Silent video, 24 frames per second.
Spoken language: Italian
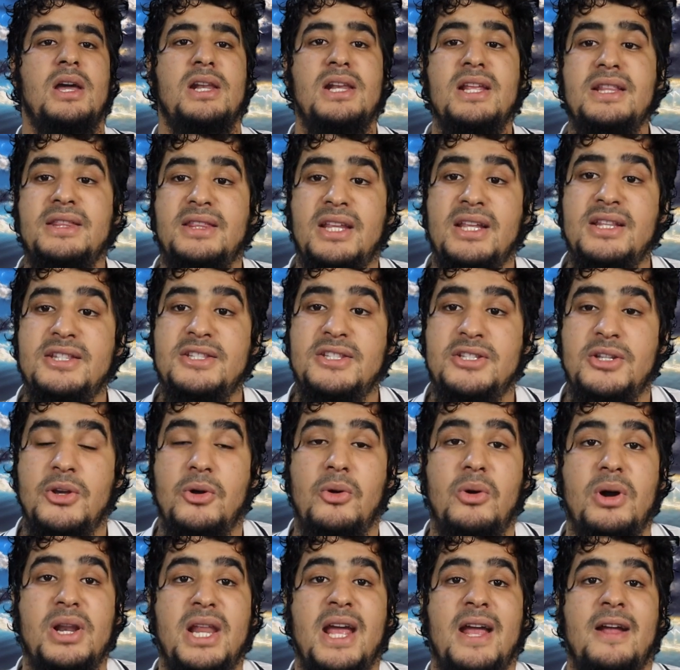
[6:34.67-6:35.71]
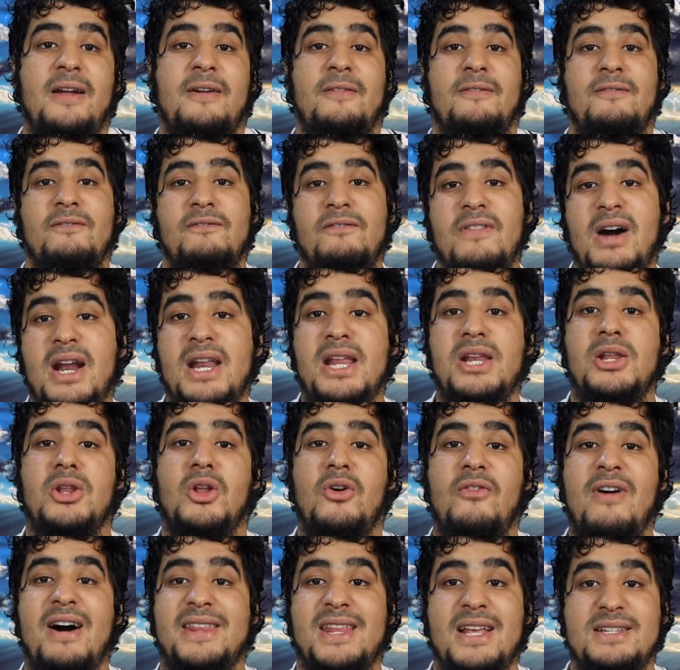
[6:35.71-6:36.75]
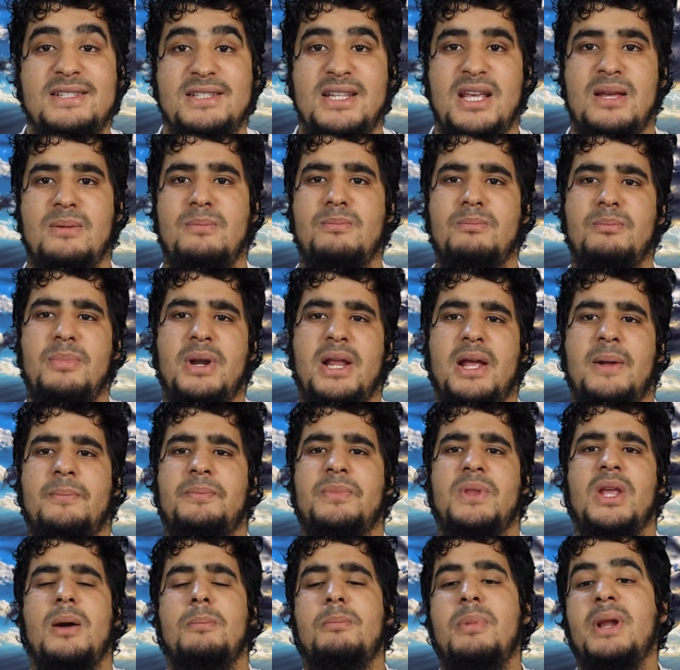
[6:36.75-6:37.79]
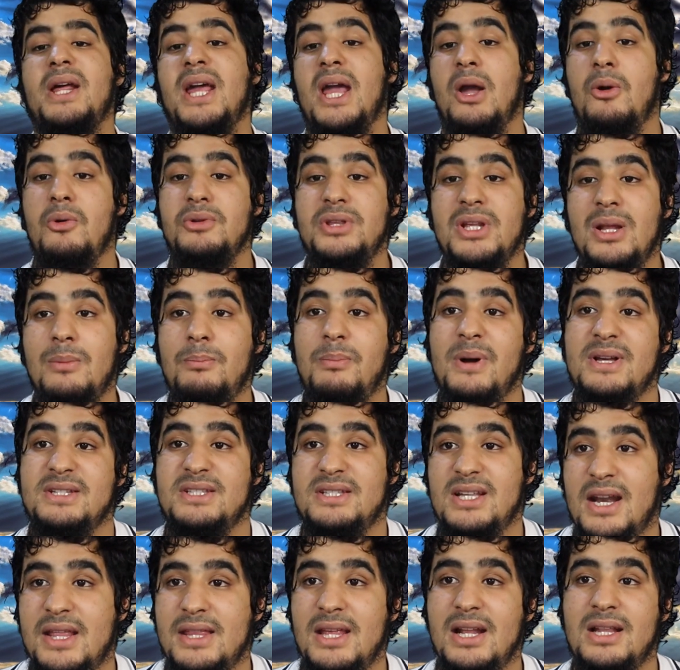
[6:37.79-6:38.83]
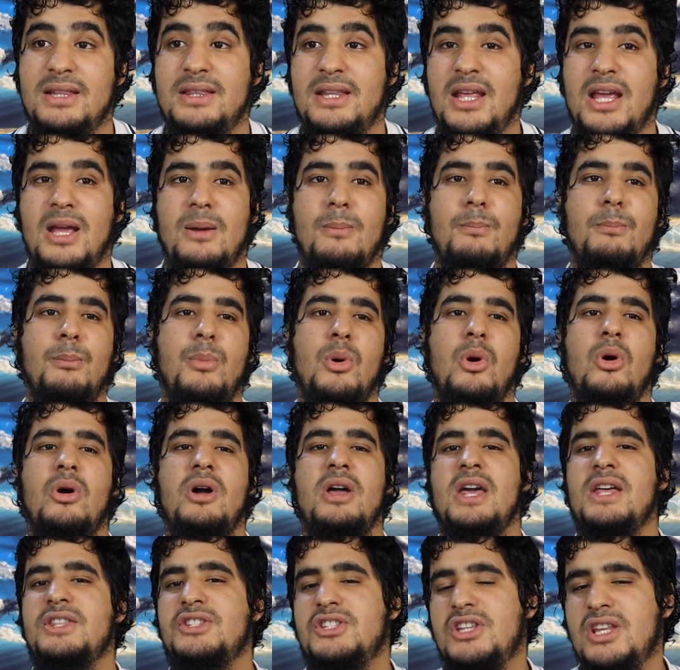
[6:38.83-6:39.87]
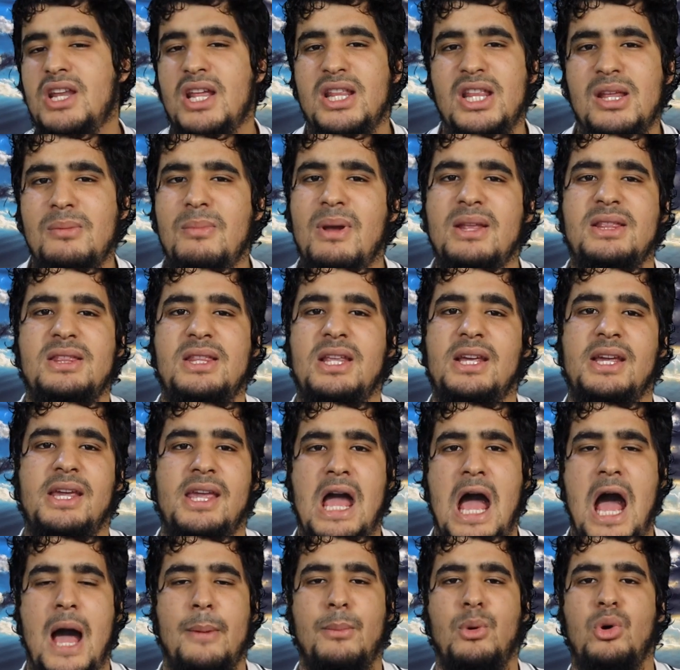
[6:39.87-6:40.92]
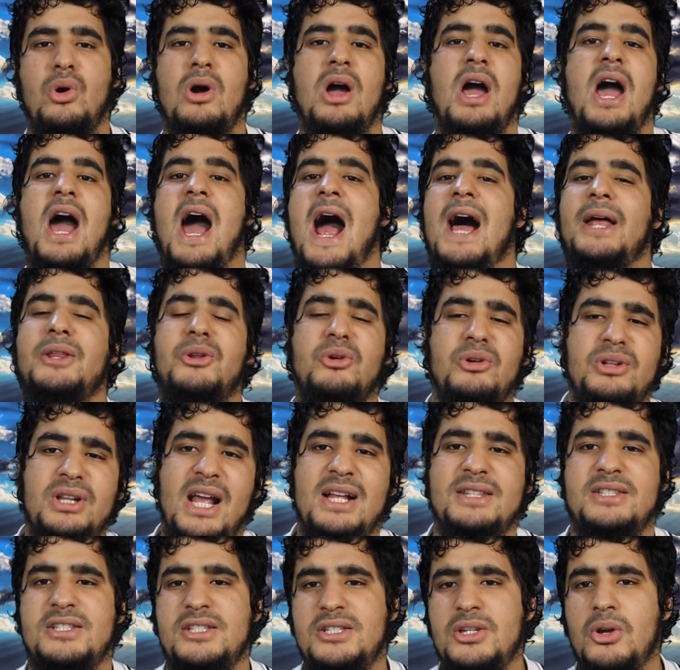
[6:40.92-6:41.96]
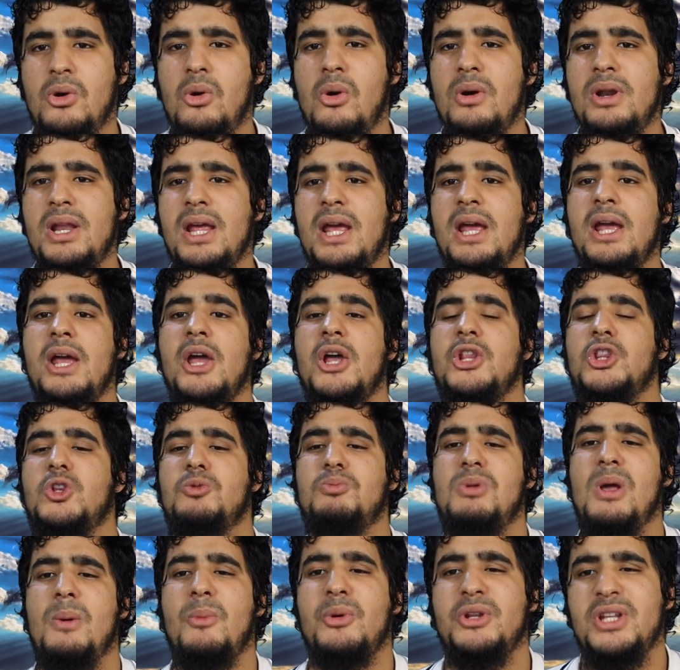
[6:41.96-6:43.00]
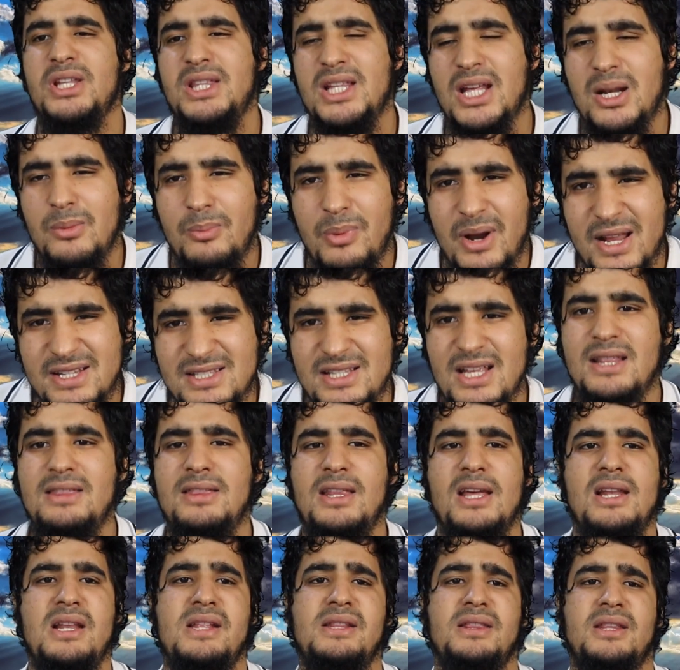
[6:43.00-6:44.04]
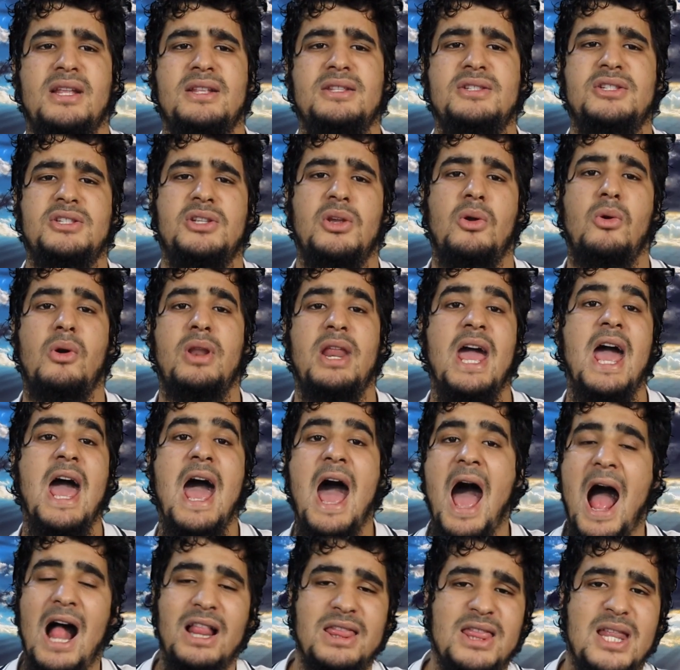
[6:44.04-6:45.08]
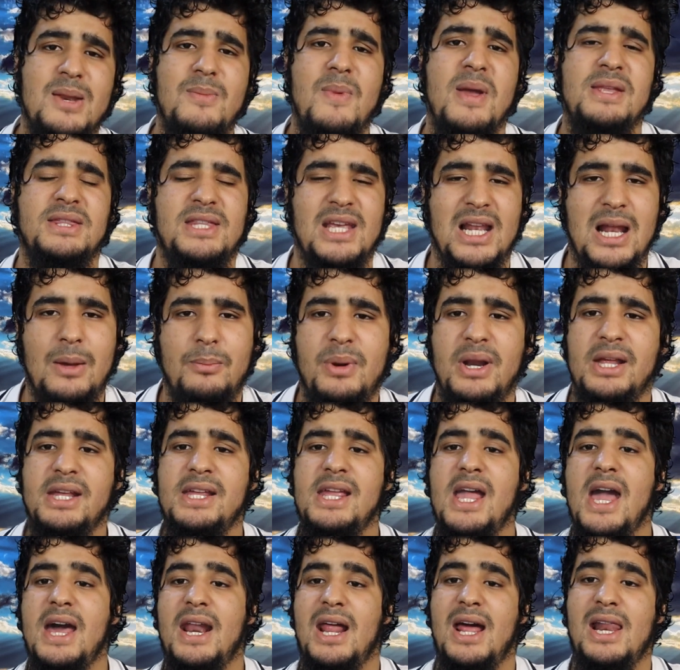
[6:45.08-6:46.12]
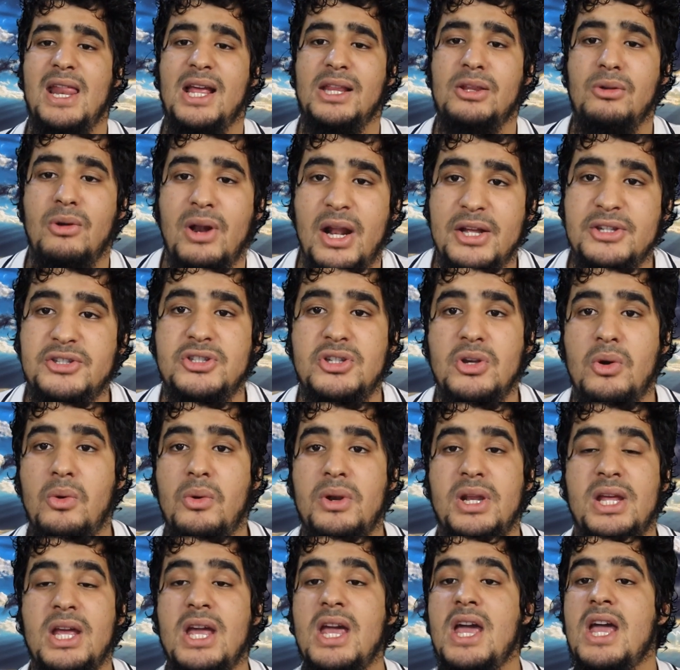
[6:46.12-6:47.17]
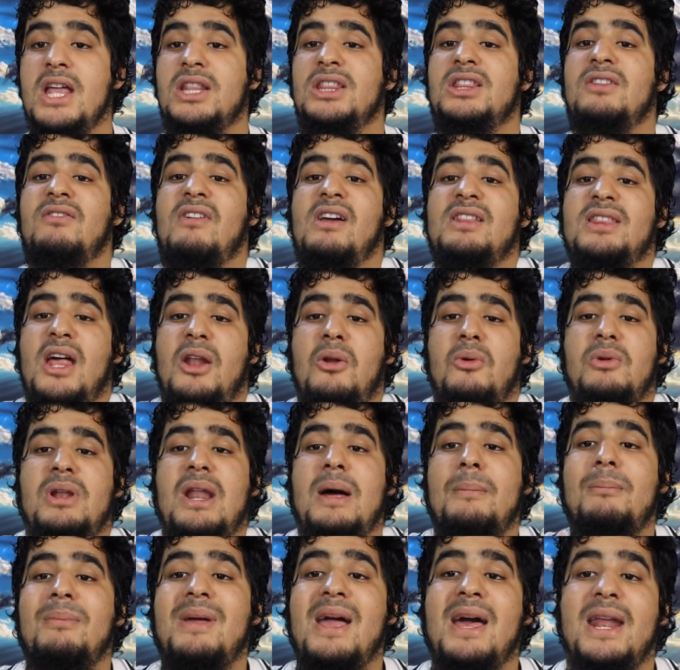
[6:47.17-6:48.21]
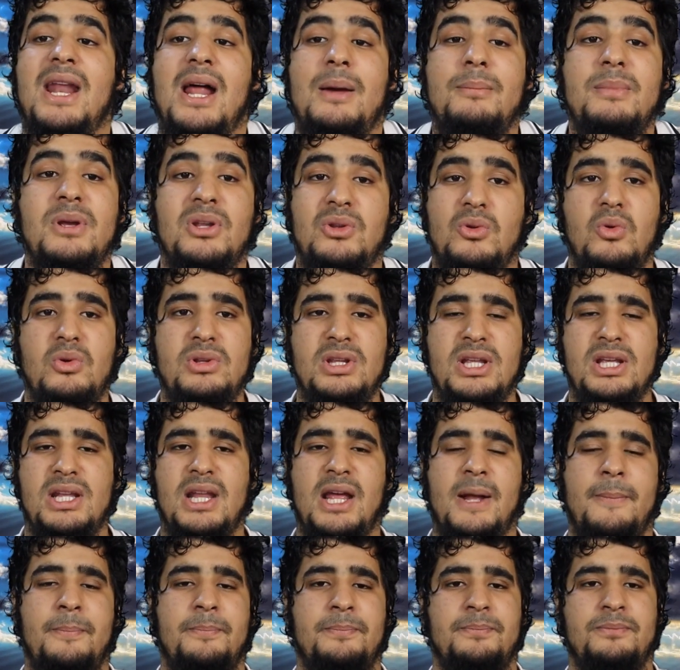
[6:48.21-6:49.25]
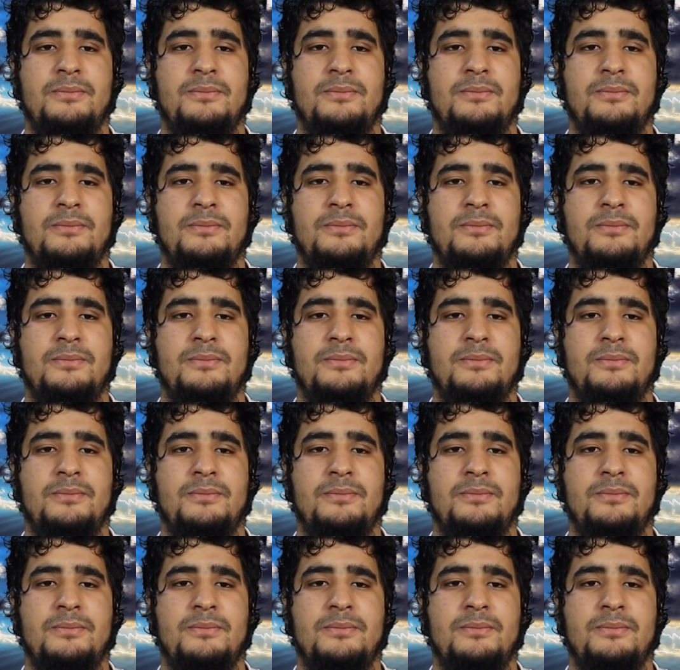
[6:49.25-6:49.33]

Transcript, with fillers: L'intenzione va rinnovata sempre, perché con il passare del tempo ce ne dimentichiamo. Ad ogni azione dobbiamo tenere presente l'intenzione, altrimenti la preghiera, le adorazioni diventeranno una mera abitudine,